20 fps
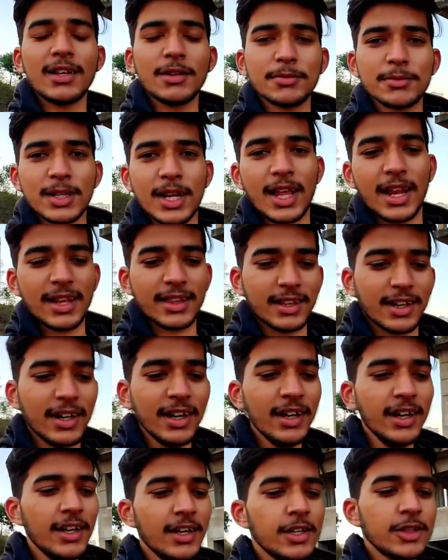जब चला रहा था
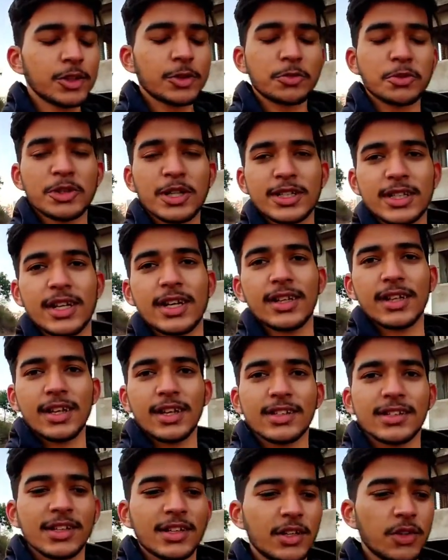तो मुझे ऐसा लगा था
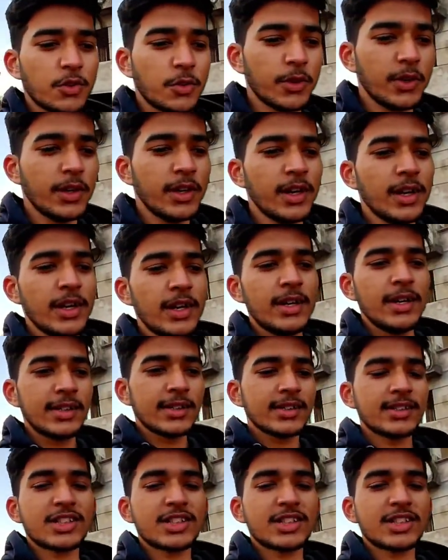जैसे ना कोई जैसे